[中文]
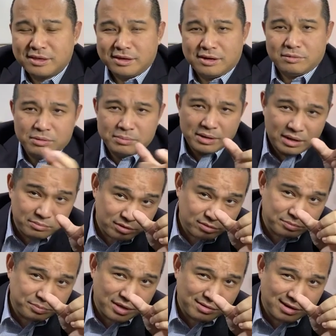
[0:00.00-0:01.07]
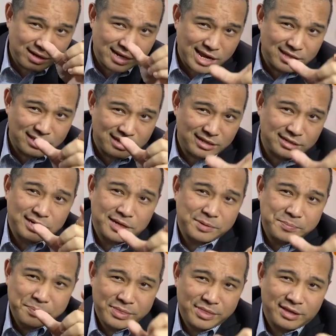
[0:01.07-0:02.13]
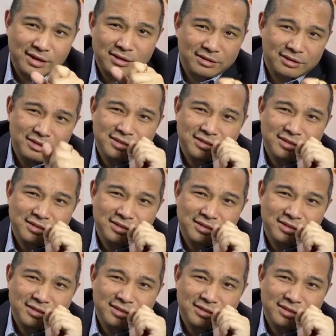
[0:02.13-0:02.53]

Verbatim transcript: 啊，我把他秘书电话亮了一下，啊，